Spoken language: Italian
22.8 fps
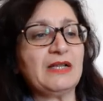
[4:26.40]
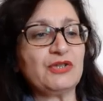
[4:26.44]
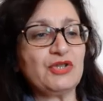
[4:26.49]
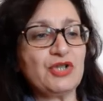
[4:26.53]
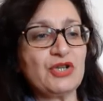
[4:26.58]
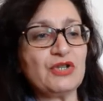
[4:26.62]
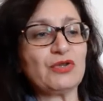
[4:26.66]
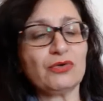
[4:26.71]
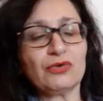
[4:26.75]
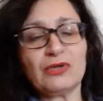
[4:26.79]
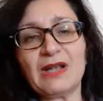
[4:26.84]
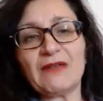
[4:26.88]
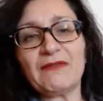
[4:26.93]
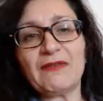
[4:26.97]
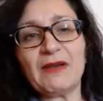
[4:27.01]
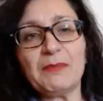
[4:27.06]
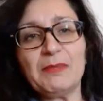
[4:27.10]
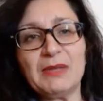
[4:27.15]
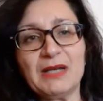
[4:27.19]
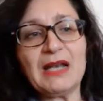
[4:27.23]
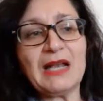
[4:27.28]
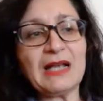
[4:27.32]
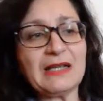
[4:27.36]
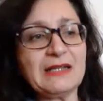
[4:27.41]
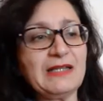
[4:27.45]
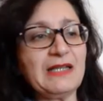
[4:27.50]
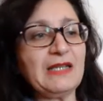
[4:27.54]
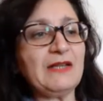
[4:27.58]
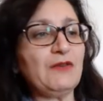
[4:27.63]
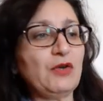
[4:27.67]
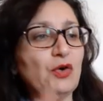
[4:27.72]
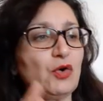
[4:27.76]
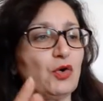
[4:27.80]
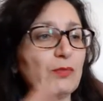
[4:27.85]
ci sono gli avverbi
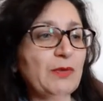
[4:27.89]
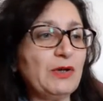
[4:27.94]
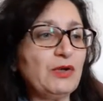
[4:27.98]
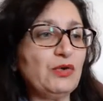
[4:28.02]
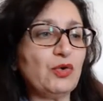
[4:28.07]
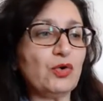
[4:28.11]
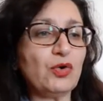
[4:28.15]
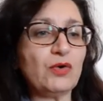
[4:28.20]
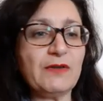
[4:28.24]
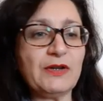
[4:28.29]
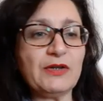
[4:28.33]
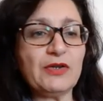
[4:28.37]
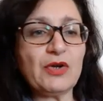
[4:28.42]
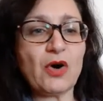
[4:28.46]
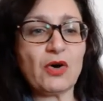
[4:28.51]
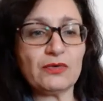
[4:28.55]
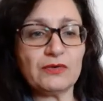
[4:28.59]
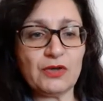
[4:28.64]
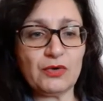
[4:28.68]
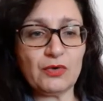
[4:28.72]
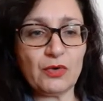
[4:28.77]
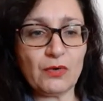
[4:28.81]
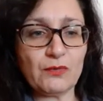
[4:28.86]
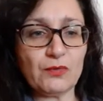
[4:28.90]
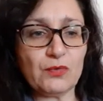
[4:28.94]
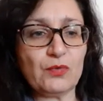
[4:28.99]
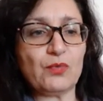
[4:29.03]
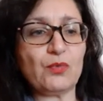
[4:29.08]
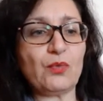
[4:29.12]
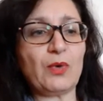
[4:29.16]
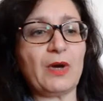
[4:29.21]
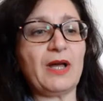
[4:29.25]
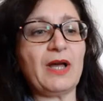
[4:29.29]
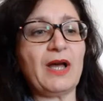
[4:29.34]
relativi come dove, donde,
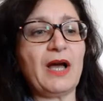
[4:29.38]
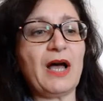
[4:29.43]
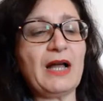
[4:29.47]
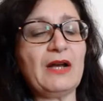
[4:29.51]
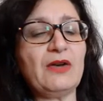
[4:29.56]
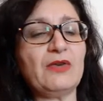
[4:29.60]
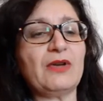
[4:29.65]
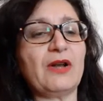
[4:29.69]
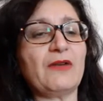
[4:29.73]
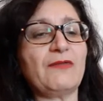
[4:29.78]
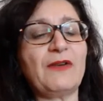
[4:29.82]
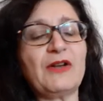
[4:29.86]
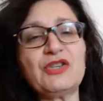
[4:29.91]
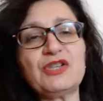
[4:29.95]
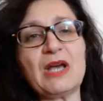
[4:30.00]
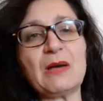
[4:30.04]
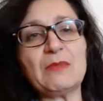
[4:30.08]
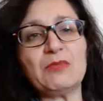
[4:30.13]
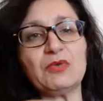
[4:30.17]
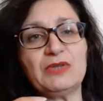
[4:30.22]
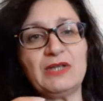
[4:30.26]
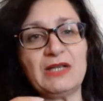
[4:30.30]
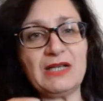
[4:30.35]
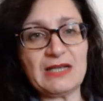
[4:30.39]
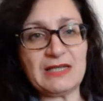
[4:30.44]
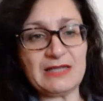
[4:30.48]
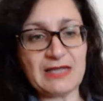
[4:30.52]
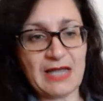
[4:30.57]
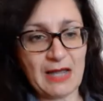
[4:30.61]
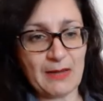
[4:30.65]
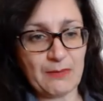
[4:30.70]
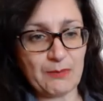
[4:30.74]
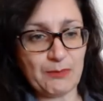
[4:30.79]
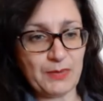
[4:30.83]
dovunque. Allora, facciamo degli
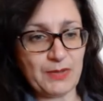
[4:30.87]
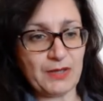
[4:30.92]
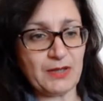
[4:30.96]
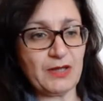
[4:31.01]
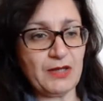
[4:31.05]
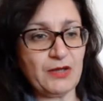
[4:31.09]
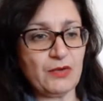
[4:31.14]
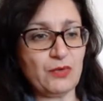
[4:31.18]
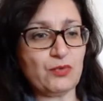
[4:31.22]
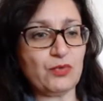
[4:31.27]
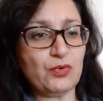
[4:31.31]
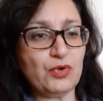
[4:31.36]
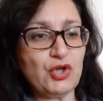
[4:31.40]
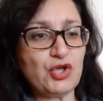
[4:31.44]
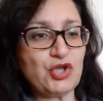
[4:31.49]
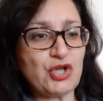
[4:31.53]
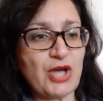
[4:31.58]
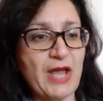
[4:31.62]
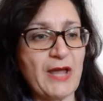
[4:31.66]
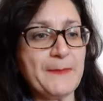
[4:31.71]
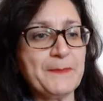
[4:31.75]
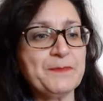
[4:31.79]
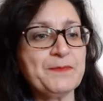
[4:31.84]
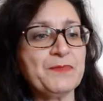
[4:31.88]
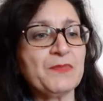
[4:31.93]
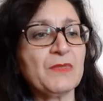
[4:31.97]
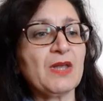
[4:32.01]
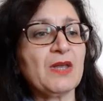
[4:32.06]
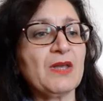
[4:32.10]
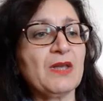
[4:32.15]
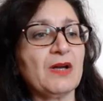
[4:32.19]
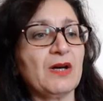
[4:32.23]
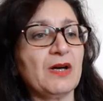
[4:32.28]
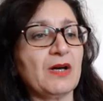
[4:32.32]
esempi in cui c'è
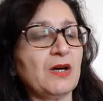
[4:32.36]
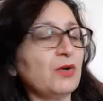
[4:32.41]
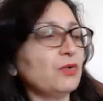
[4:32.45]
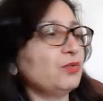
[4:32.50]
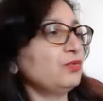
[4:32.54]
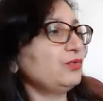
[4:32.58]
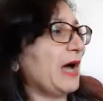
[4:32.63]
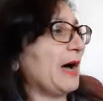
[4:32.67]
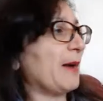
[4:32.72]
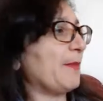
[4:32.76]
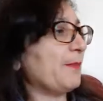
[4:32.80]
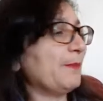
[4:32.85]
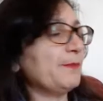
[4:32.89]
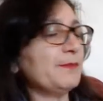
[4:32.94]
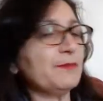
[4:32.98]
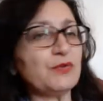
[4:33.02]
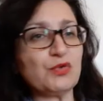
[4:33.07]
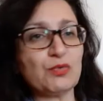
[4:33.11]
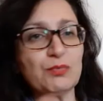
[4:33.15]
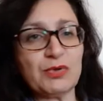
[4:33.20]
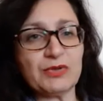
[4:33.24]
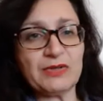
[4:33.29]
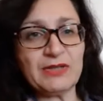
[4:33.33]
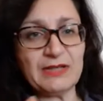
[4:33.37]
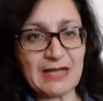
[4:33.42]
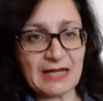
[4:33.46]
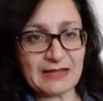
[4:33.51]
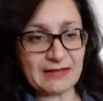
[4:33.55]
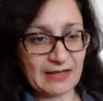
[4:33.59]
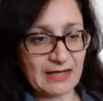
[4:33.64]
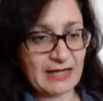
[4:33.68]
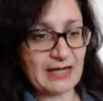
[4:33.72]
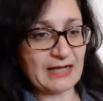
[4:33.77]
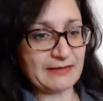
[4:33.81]
eh, una
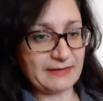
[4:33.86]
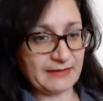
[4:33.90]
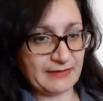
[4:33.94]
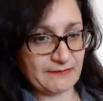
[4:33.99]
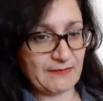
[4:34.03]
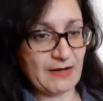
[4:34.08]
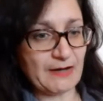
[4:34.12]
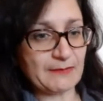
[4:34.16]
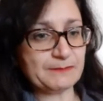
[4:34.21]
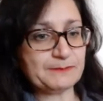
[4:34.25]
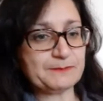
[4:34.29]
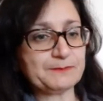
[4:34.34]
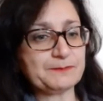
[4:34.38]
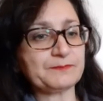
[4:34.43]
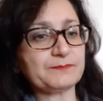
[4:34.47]
subordinata relativa.